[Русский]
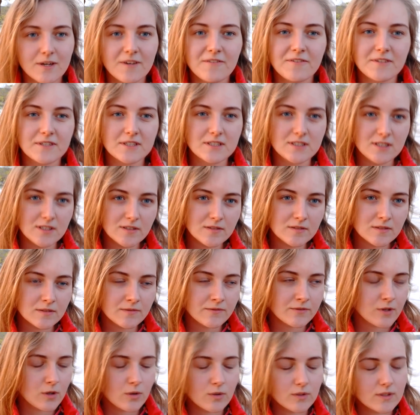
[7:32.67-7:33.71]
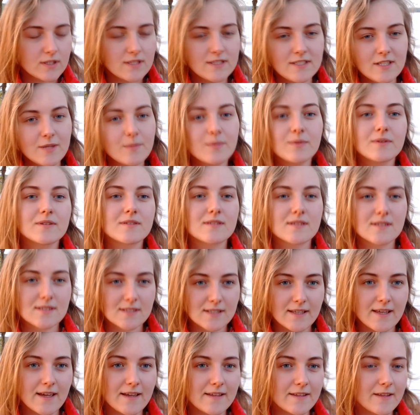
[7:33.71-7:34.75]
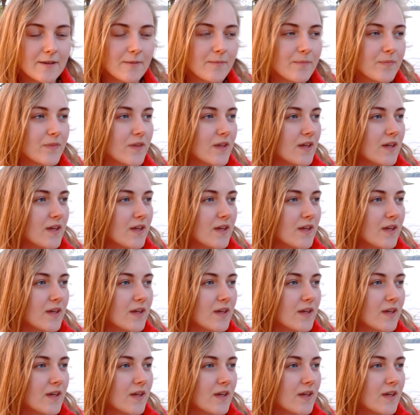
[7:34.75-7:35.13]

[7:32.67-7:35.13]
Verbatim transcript: эффективным в какой-то степени состоянием.